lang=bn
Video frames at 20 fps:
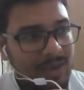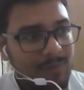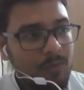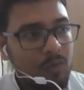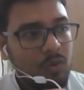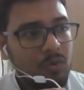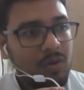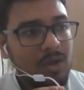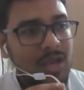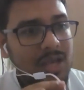
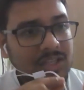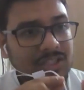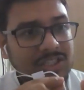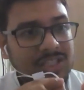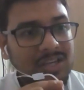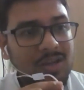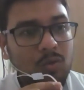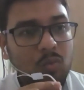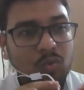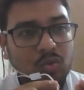এবং
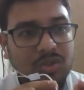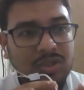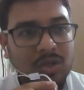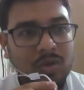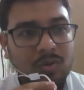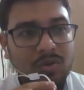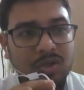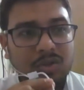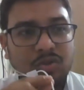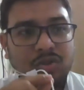সেটা
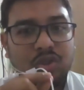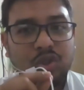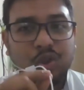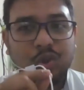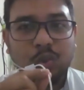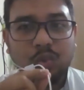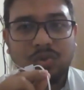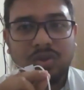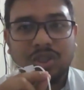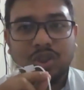উচ্চারণটা যদি
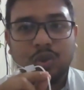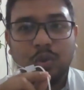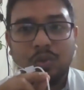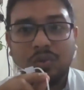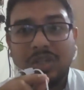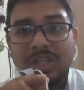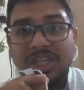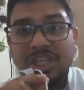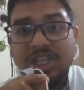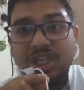সত্যি
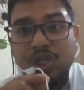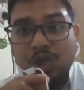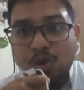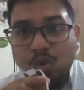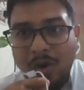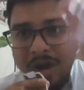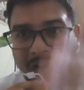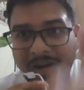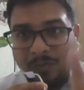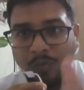সত্যি
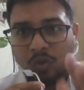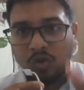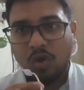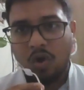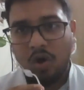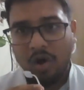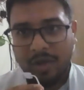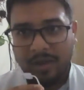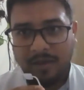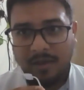ইউ এর
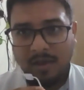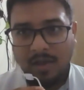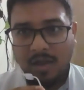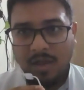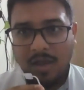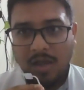মতো হয়